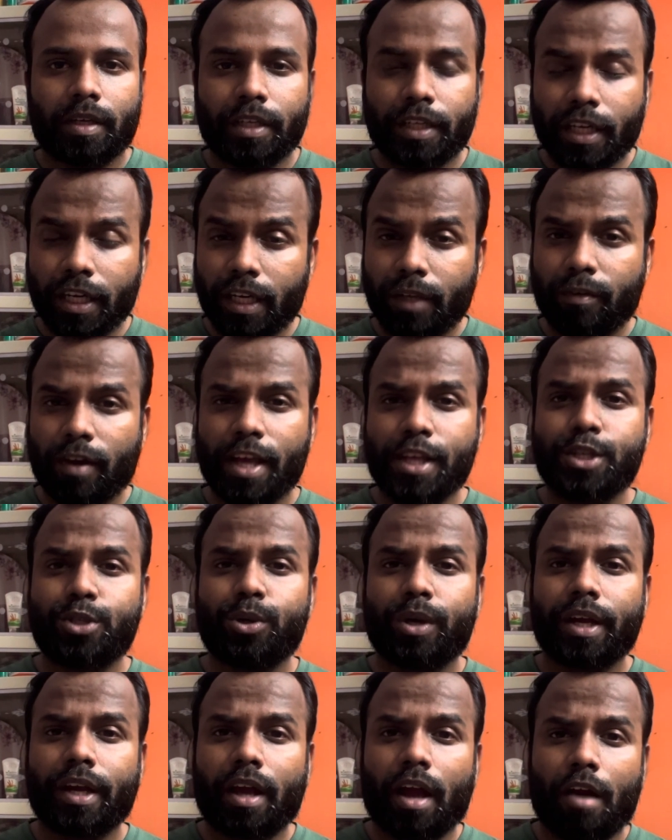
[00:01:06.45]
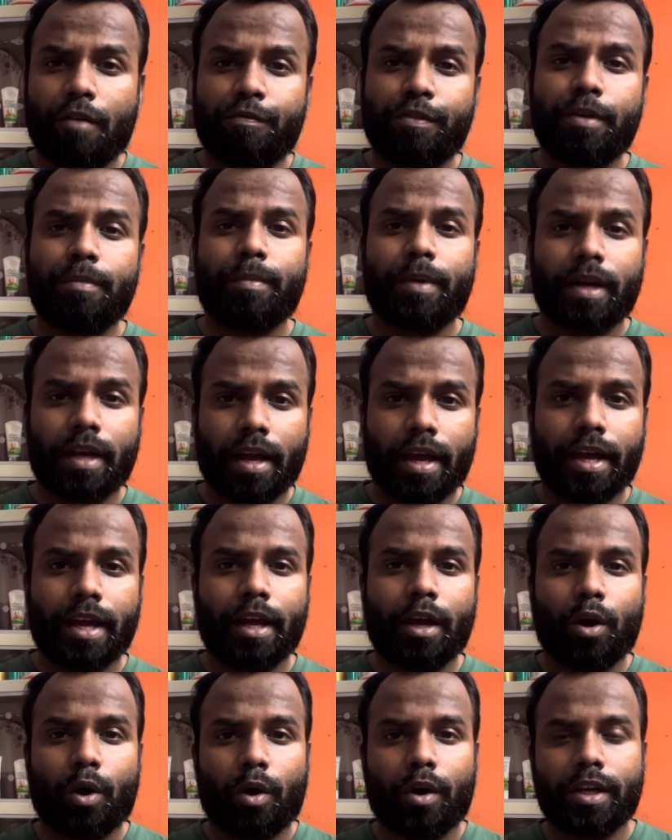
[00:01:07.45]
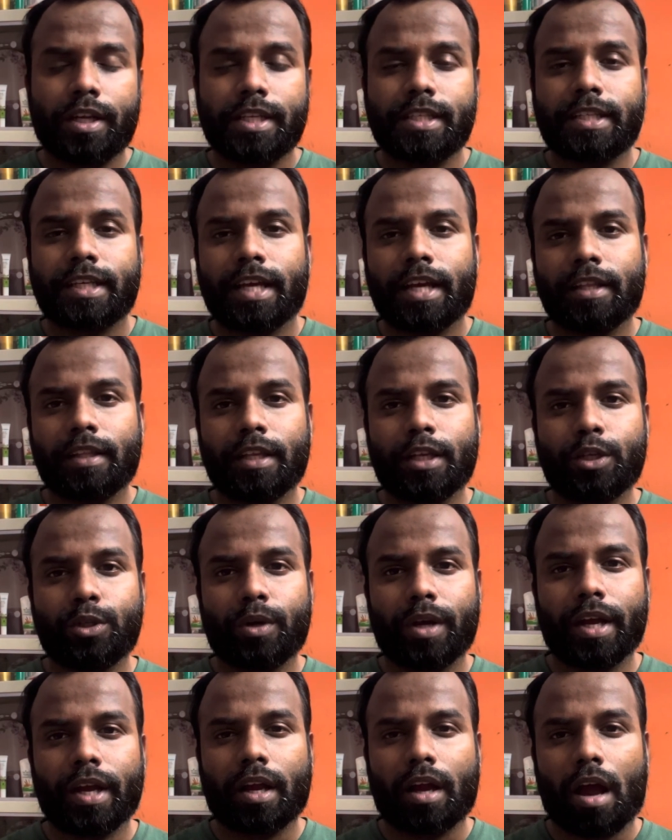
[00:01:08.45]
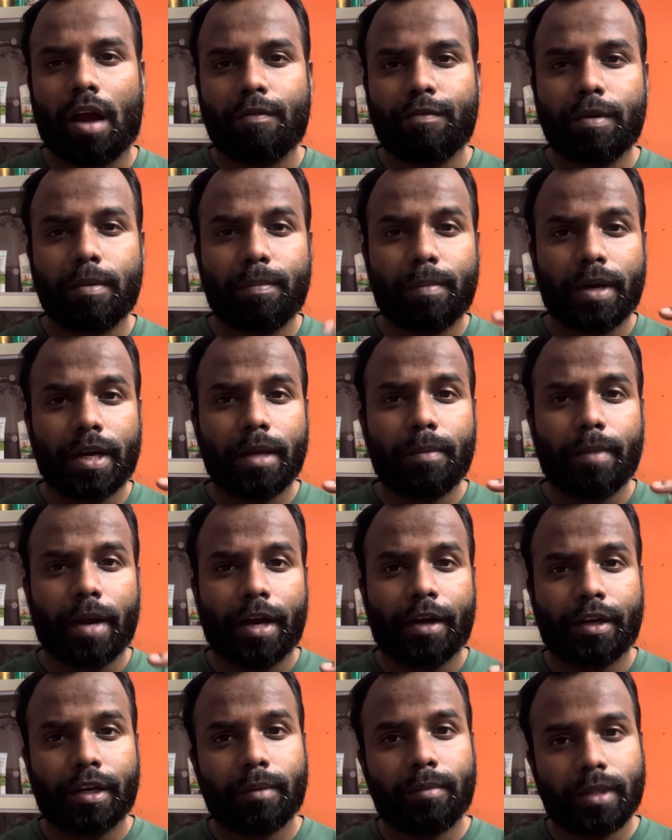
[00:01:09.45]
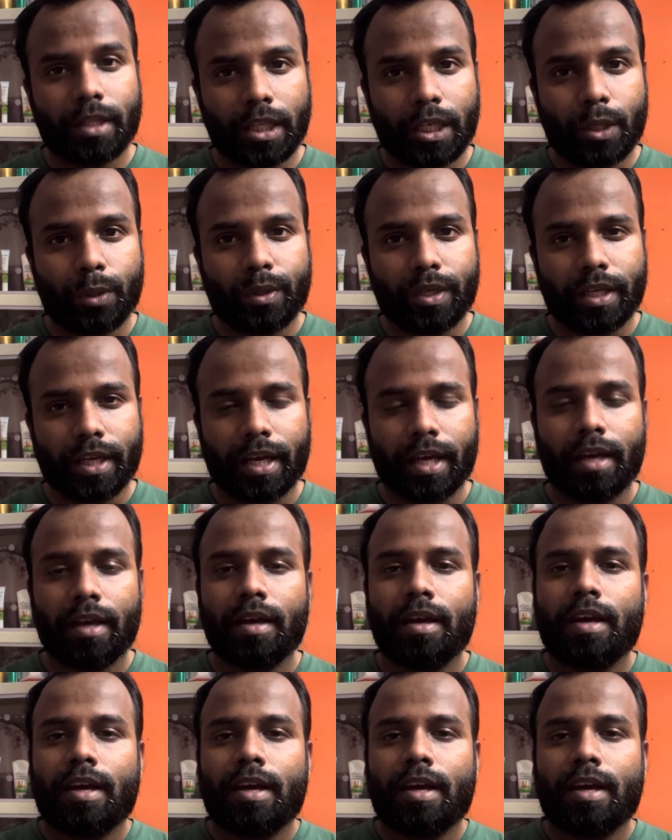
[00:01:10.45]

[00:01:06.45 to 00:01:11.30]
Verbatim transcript: ये डिवाइस जो है काफ़ी बड़ा है और इसके अंदर जो है काफ़ी बड़ी बैटरी भी दी हुई है